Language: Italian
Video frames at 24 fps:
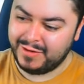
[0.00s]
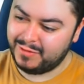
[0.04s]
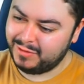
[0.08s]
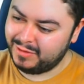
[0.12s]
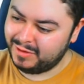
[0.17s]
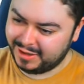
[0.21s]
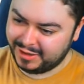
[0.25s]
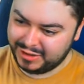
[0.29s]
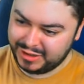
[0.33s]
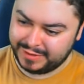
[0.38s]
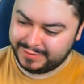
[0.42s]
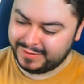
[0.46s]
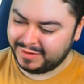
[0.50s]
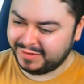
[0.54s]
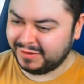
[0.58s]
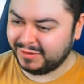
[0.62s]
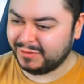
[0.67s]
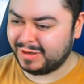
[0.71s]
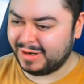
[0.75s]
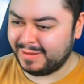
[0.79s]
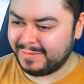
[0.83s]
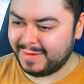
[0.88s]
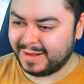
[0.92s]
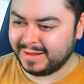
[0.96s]
non ricevi
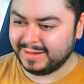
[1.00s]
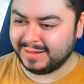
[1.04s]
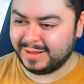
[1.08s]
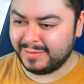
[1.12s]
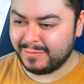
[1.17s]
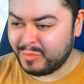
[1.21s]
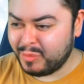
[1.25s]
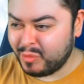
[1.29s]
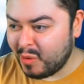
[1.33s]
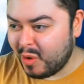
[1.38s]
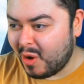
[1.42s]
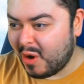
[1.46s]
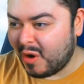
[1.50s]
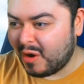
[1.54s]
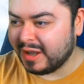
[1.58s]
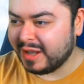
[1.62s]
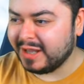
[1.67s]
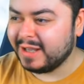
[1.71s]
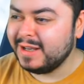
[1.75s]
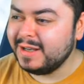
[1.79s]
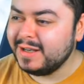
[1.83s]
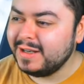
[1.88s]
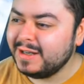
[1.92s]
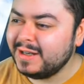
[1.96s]
sicuramente,
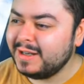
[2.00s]
puoi